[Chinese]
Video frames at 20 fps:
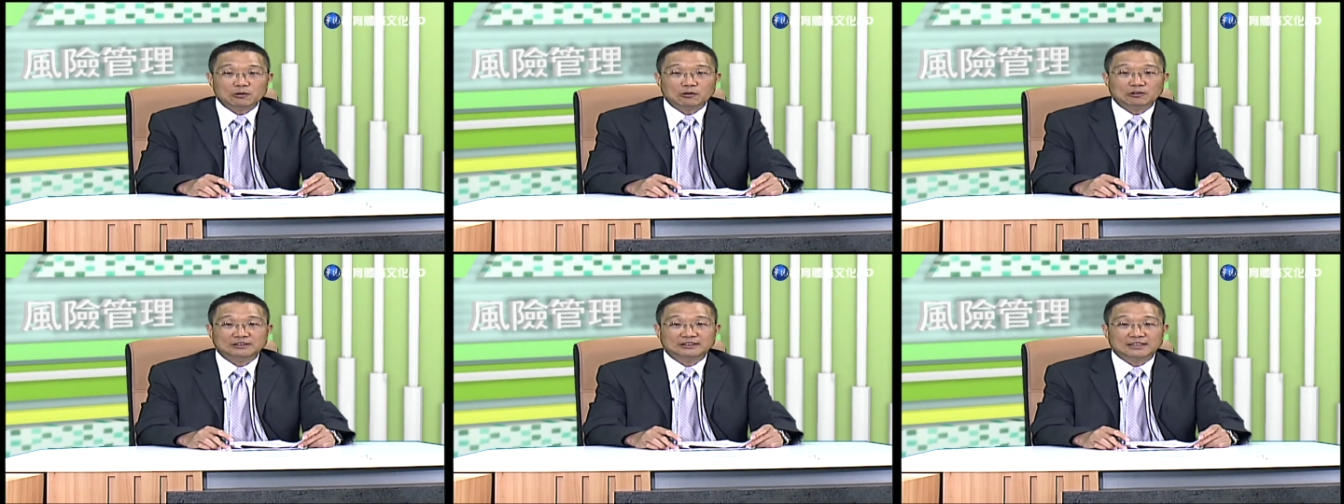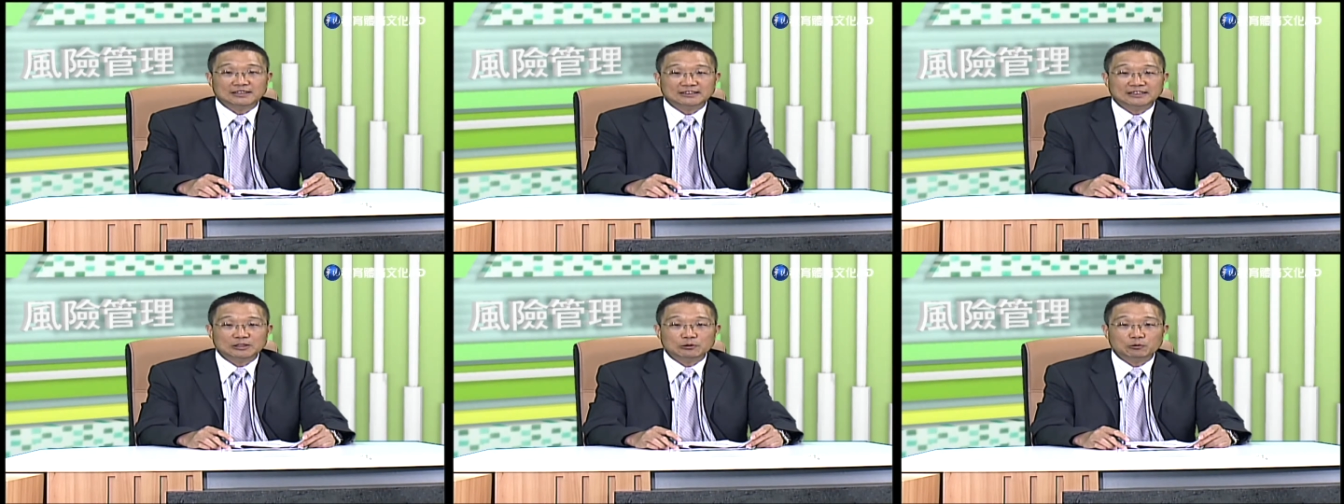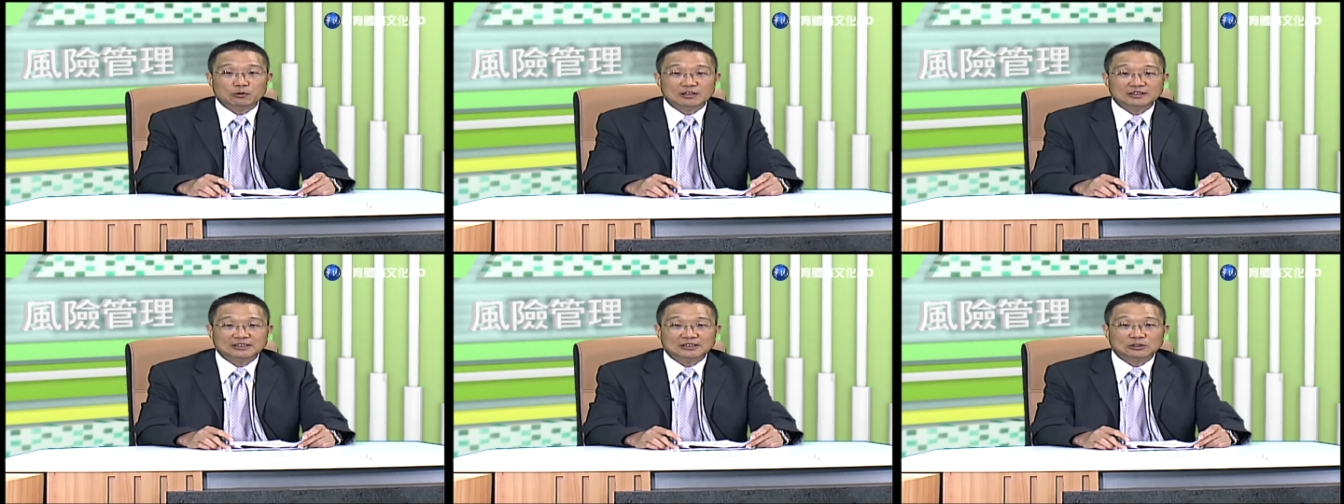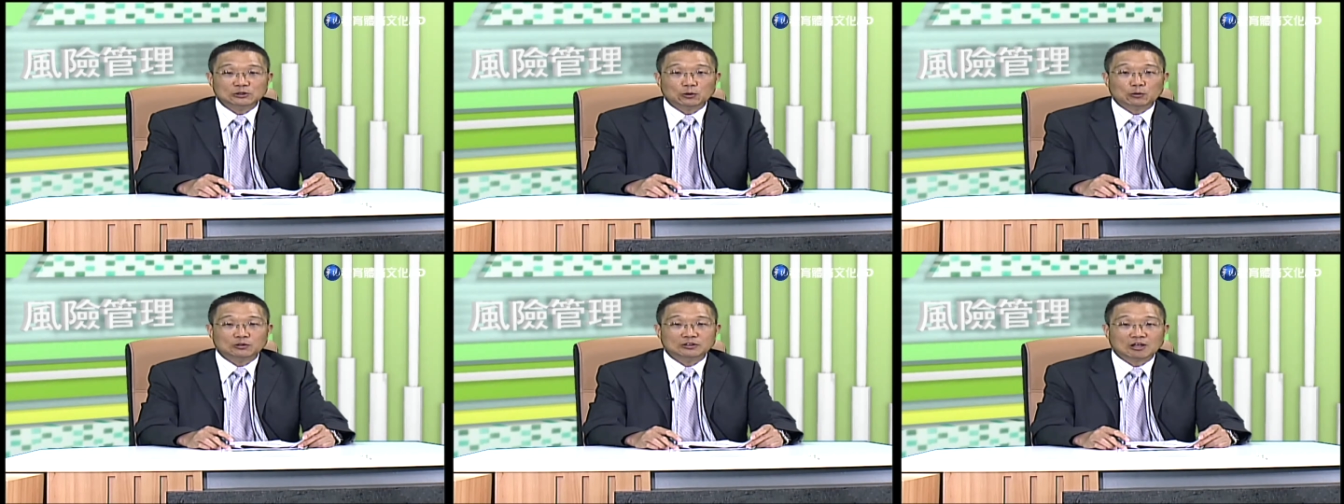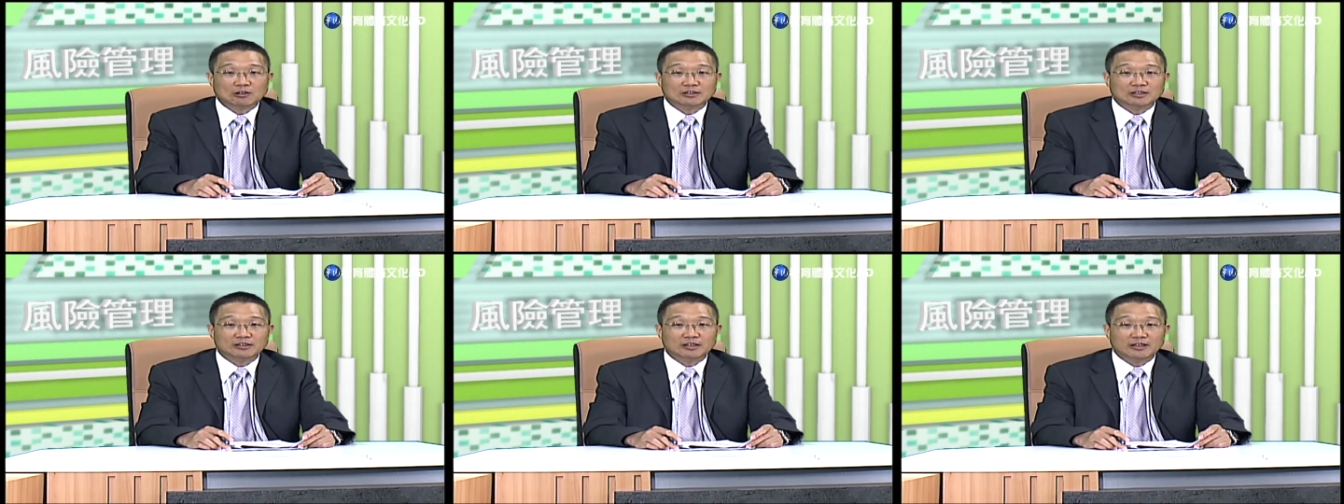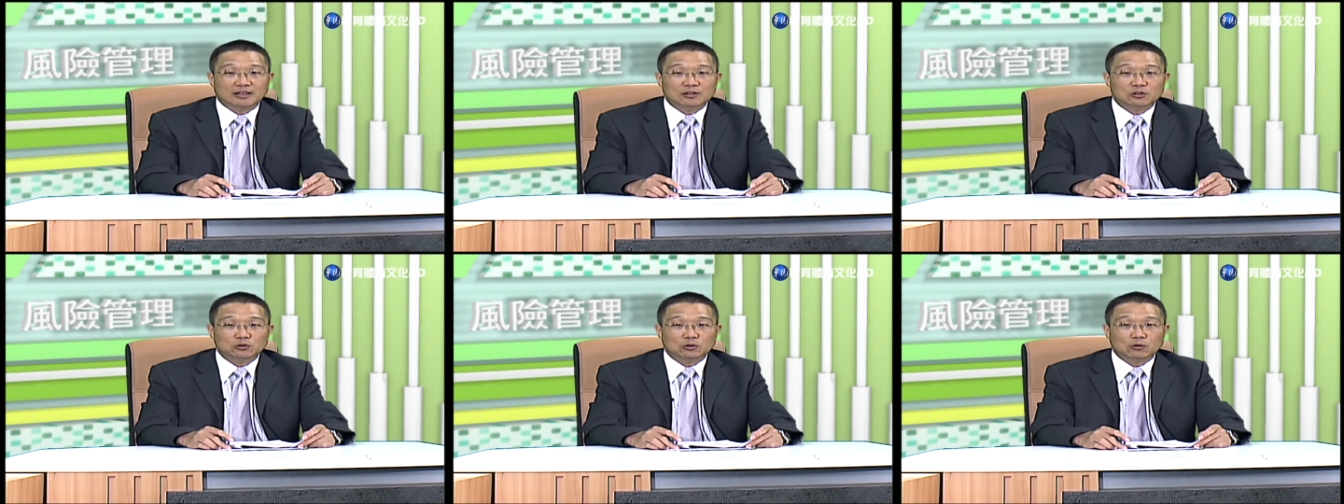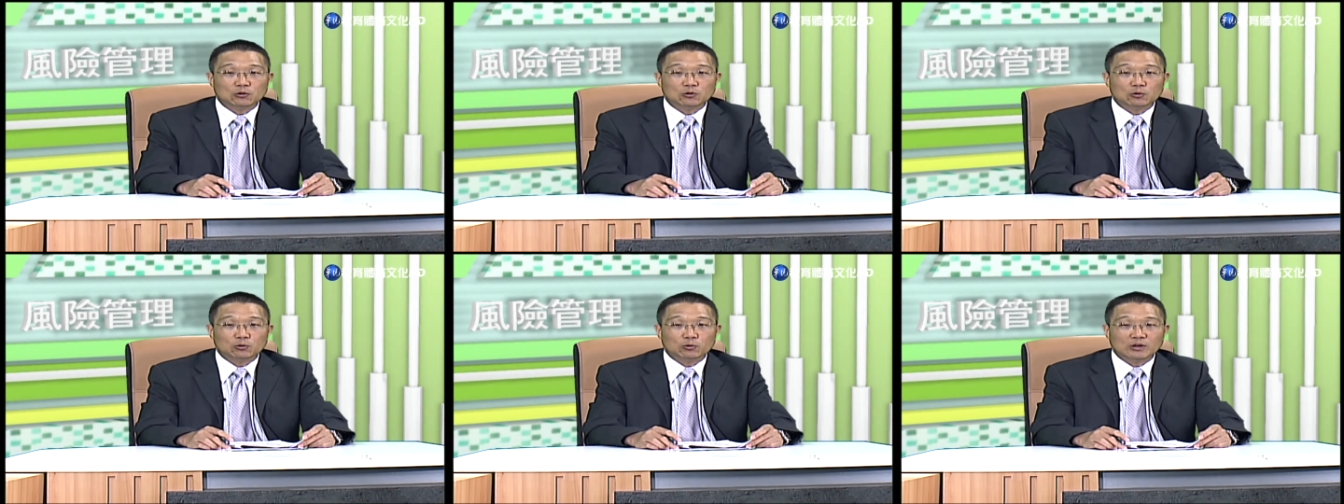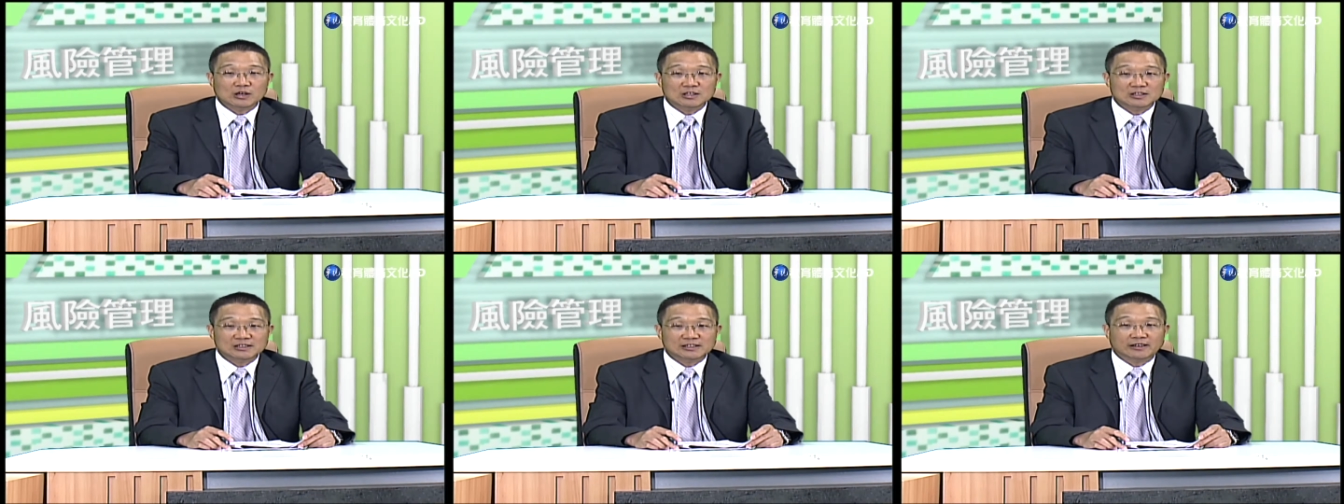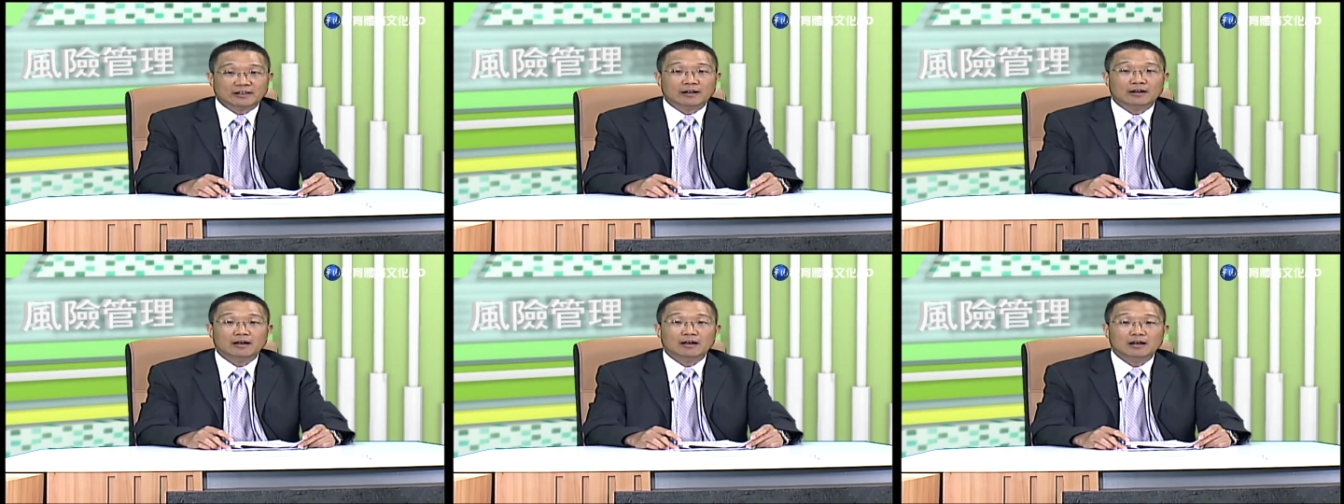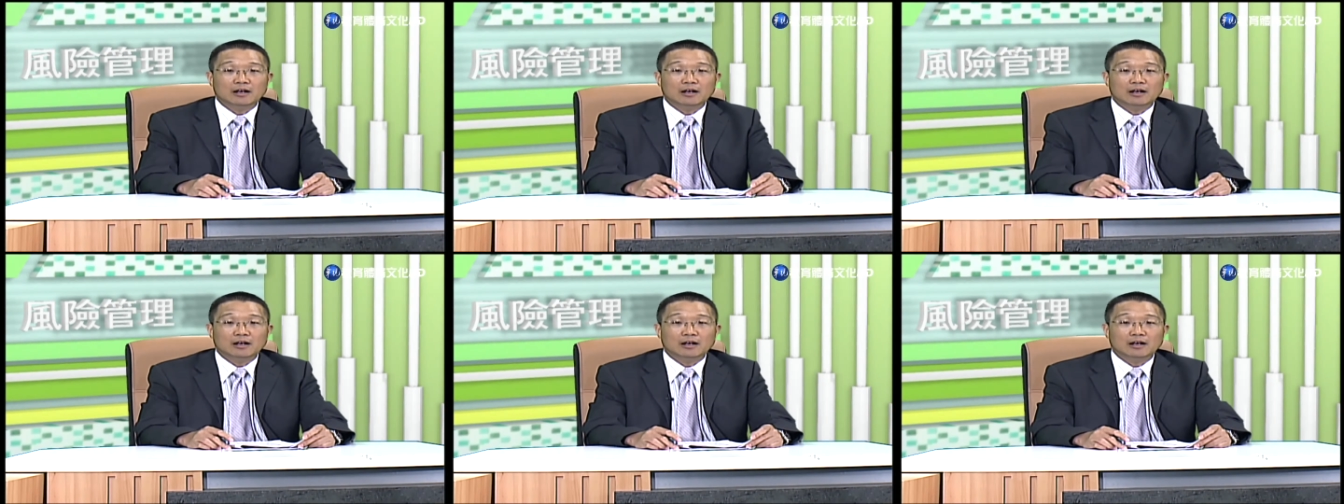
或减轻危机所造成的严重威胁。